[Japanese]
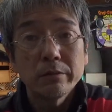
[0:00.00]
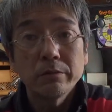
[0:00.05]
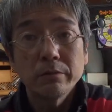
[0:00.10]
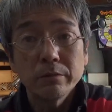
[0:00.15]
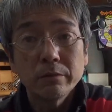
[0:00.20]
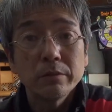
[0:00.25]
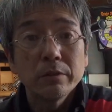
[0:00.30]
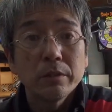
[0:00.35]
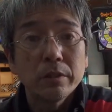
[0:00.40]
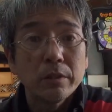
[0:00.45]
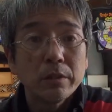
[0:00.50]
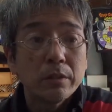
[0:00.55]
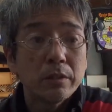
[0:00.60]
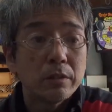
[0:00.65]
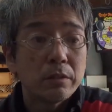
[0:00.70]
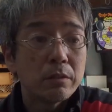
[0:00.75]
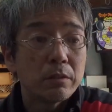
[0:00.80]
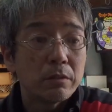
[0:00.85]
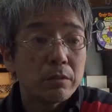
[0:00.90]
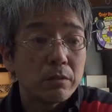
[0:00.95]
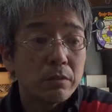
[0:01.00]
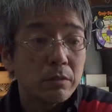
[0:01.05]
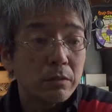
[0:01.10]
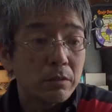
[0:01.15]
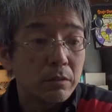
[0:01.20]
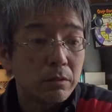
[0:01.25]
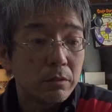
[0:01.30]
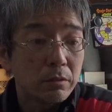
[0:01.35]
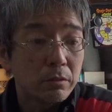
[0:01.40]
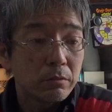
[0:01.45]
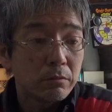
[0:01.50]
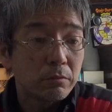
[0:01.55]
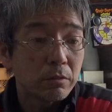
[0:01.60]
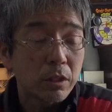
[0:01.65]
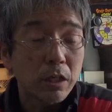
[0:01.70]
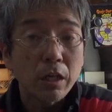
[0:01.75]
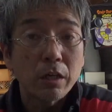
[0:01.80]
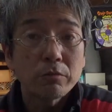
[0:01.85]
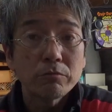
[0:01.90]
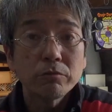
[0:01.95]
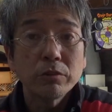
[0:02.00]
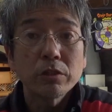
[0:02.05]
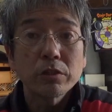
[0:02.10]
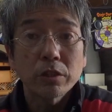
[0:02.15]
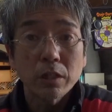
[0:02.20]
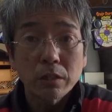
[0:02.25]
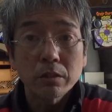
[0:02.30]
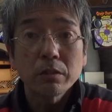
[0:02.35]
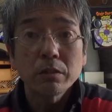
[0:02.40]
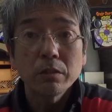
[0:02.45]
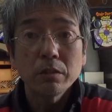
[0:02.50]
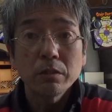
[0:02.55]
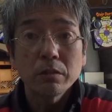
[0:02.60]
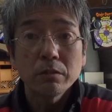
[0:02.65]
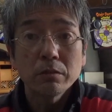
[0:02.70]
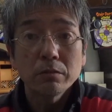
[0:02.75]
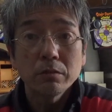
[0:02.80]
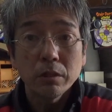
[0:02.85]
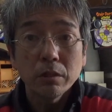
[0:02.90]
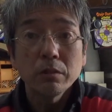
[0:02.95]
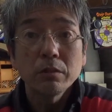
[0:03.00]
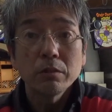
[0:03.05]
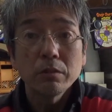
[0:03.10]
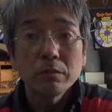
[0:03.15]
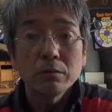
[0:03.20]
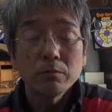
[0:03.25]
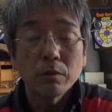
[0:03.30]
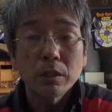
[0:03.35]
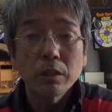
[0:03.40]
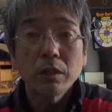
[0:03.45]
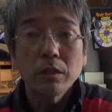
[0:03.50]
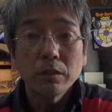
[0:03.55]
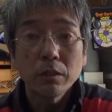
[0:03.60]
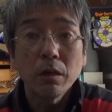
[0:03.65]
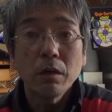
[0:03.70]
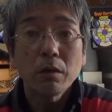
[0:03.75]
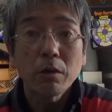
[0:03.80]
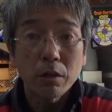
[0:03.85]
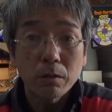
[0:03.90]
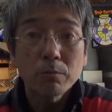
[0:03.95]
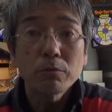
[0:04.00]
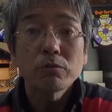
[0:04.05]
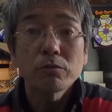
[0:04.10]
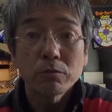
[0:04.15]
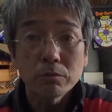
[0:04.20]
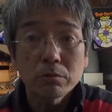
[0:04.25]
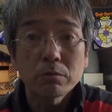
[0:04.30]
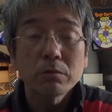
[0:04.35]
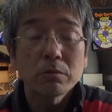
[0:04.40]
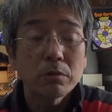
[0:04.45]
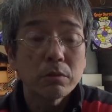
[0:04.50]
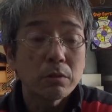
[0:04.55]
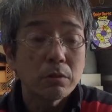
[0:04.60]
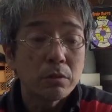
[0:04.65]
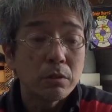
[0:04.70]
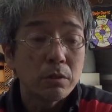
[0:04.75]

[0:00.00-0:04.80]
えー、で、買えるんですかってね、言われたんで、あ、買えますよって。